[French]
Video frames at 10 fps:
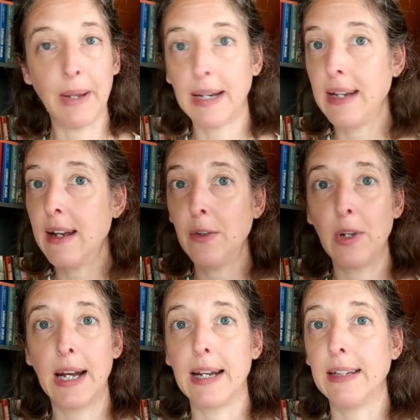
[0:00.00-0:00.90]
Mais rien
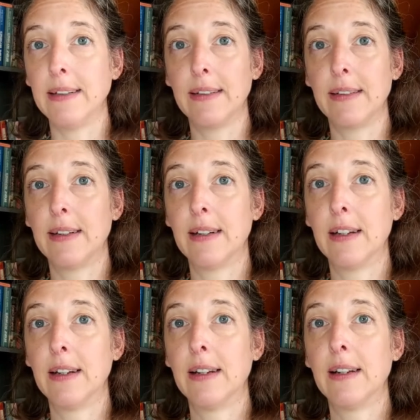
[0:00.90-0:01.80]
ne l'arrête.
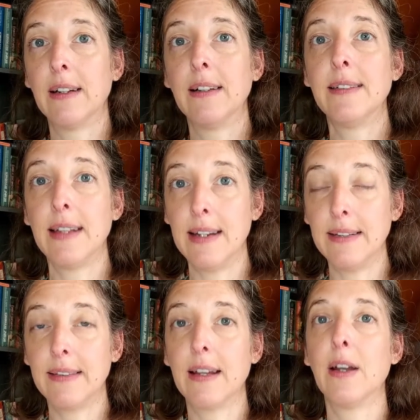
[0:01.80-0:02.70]

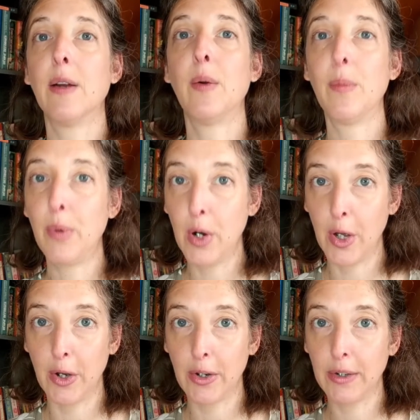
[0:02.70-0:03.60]
Célestin
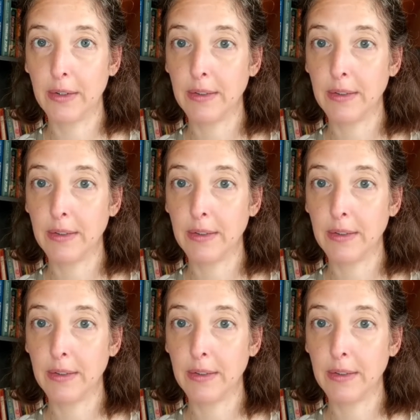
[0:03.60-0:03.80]
pleure.